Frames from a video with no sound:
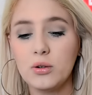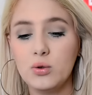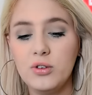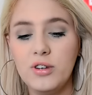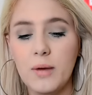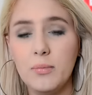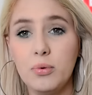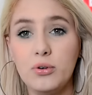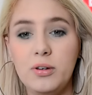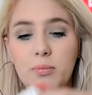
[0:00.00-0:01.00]
deuxième
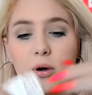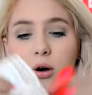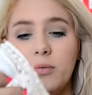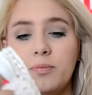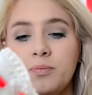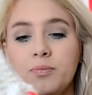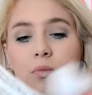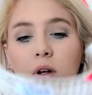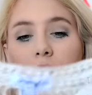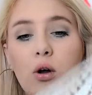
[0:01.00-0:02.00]
petit blanc,
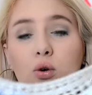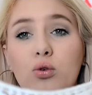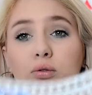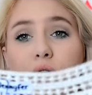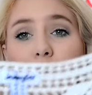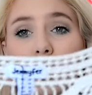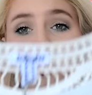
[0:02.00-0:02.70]
alors le devant il